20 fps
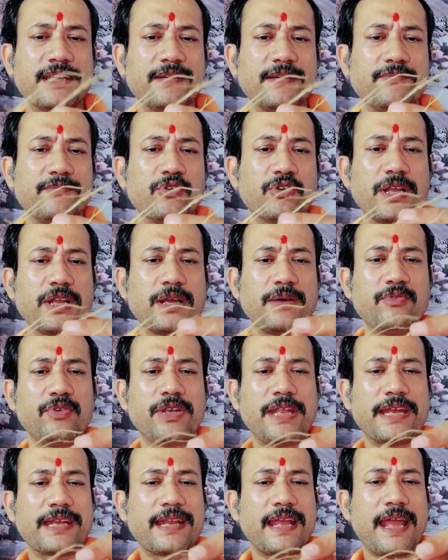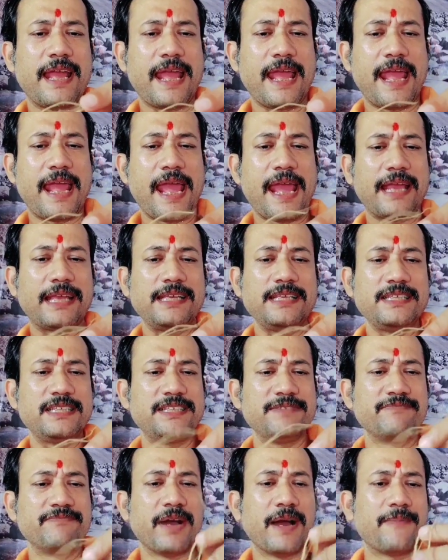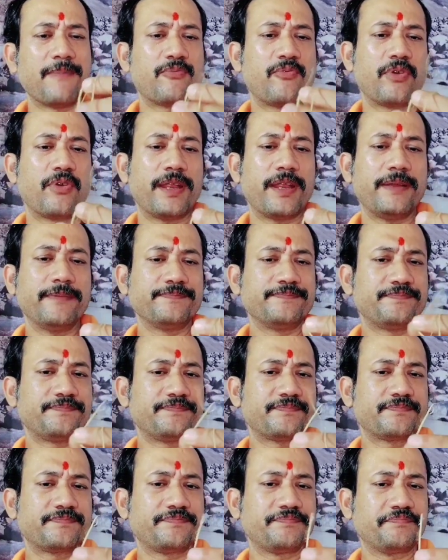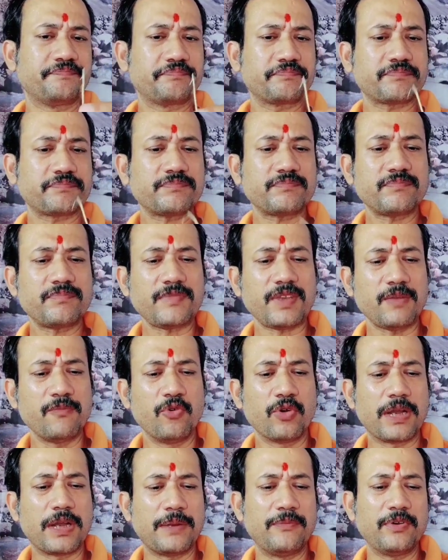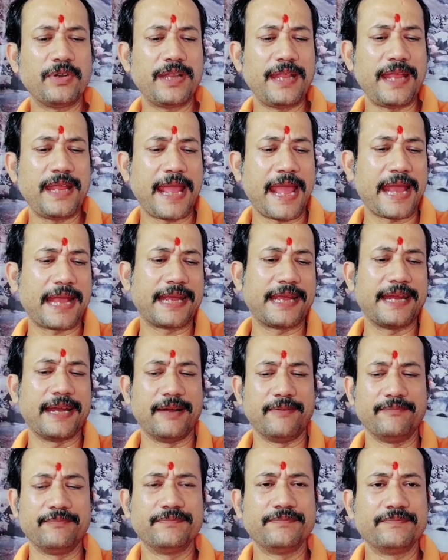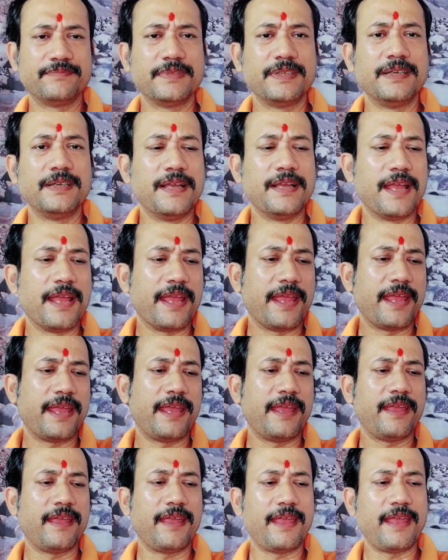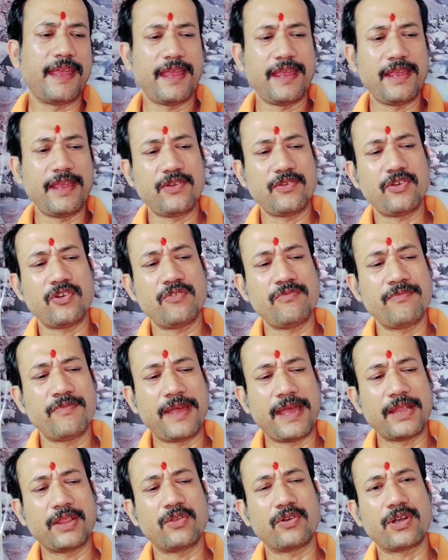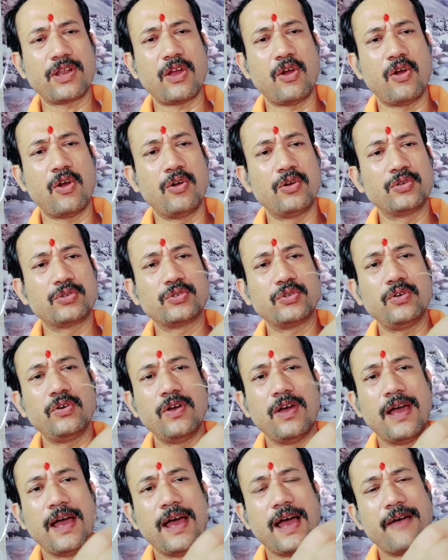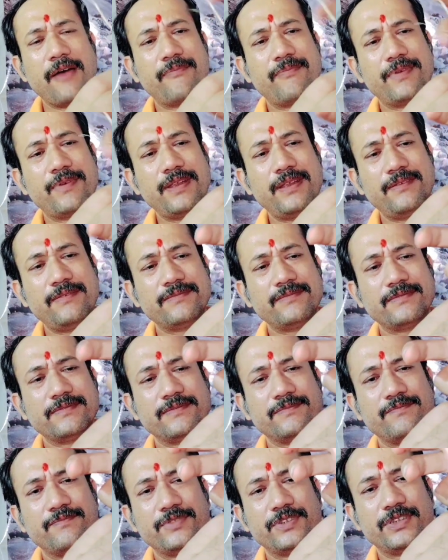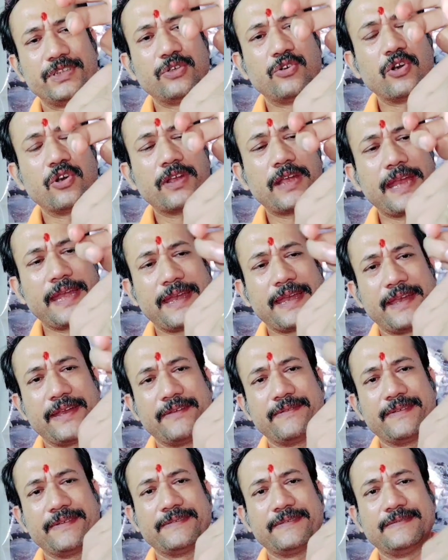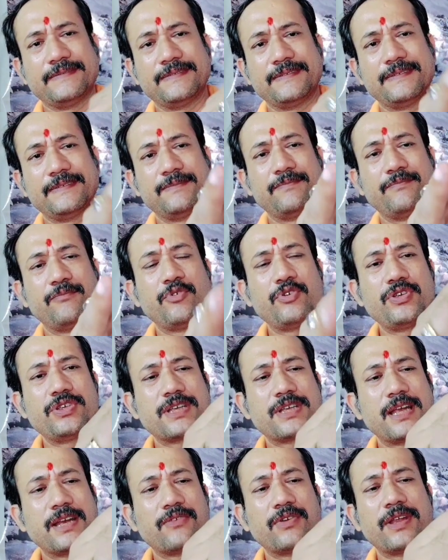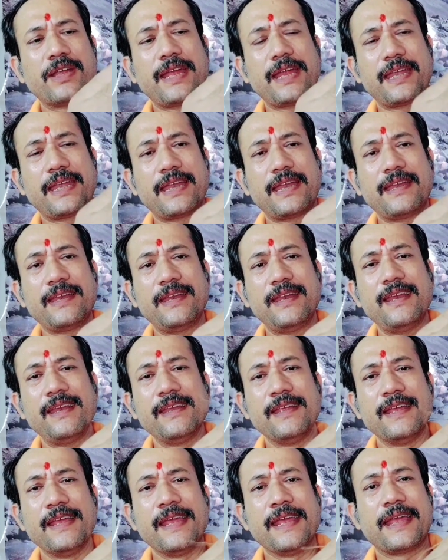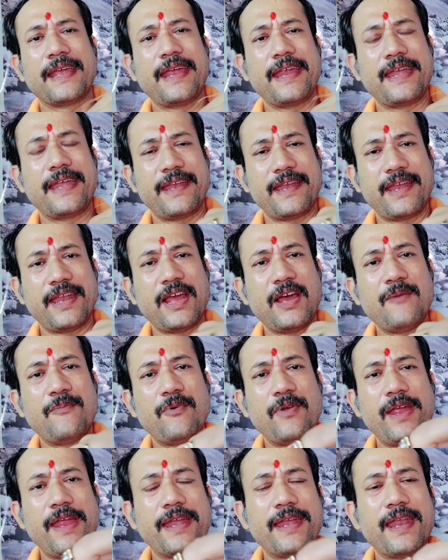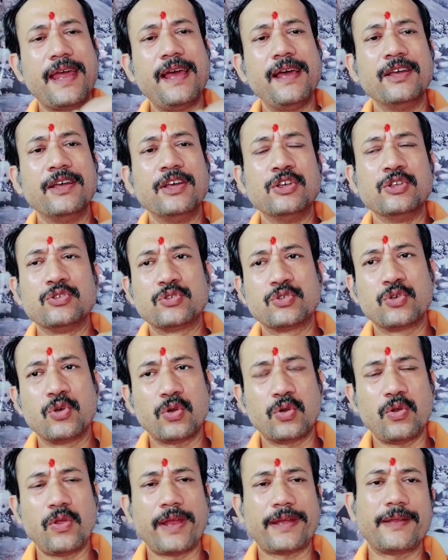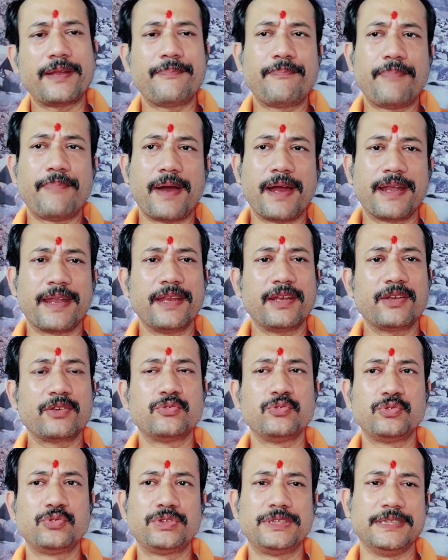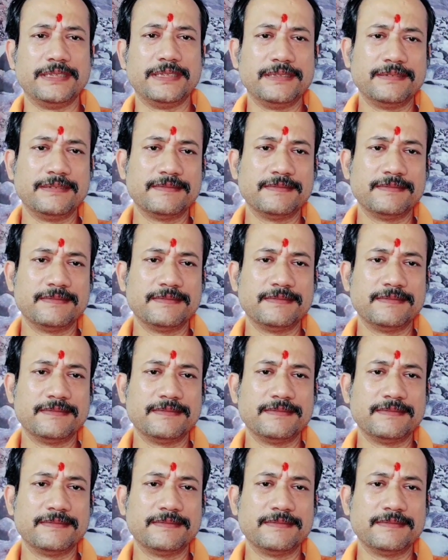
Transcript: থেকে মোটামুটি একটা এক ইঞ্চি মাপ করে মোটামুটি এক গ্রাম এরকম এতটা অংশ আপনি শিকড় কেটে নেবেন পরিষ্কার করে কেটে নিলেন কেটে নেওয়ার পর এটা ছোট একটা পানের কুচি